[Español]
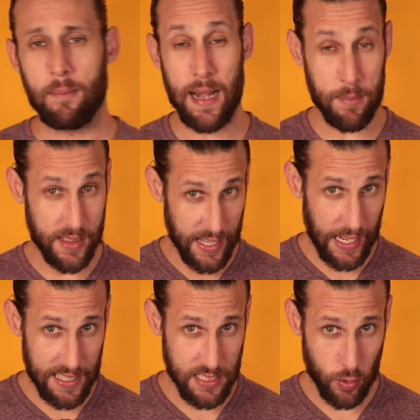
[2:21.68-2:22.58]
Para
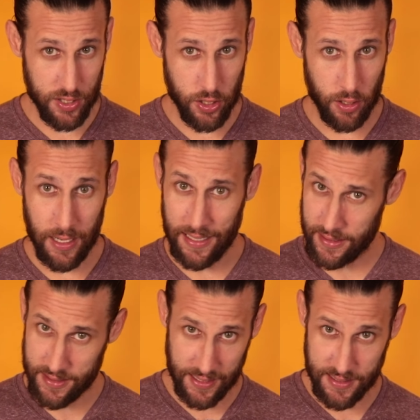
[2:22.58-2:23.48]
mitigar la situación
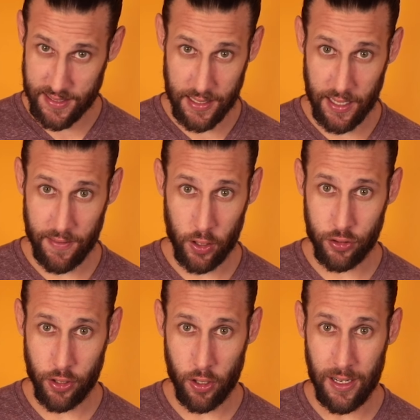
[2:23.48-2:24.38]
antes de que se saliera de
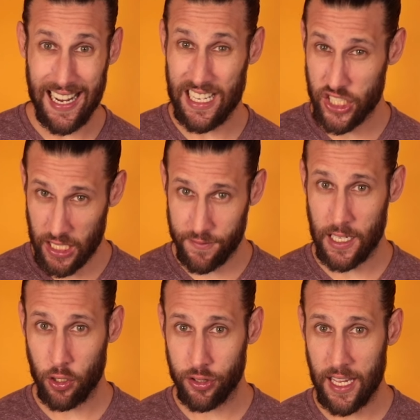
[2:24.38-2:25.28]
control, el sheriff
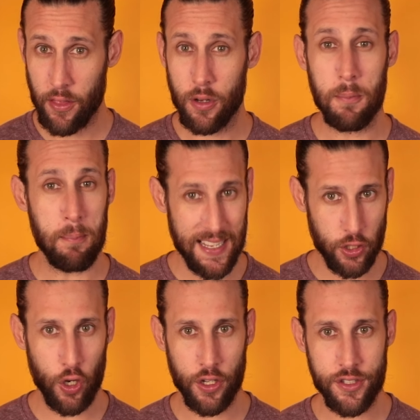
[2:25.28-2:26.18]
del condado,
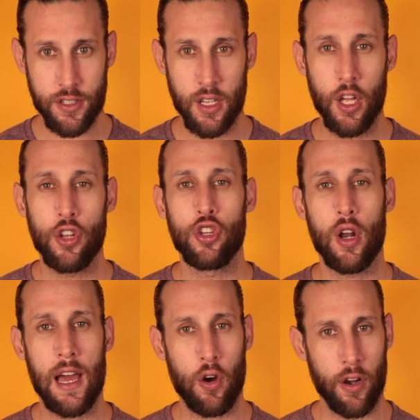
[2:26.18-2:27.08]
Matthew Lutz,
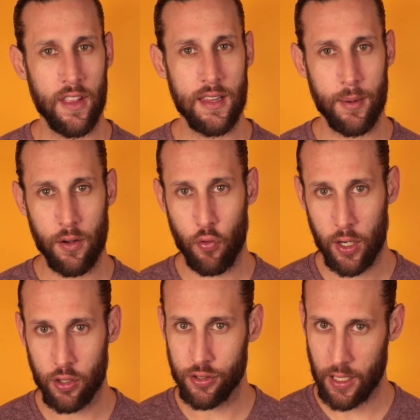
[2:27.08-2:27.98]
dio la orden de abrir
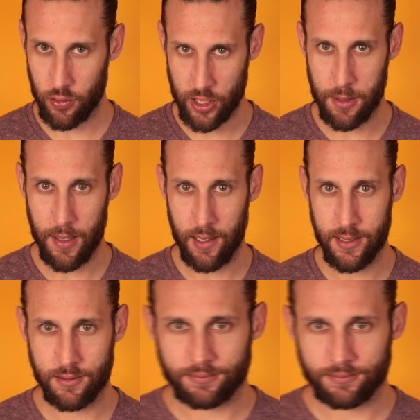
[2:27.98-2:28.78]
fuego contra los animales.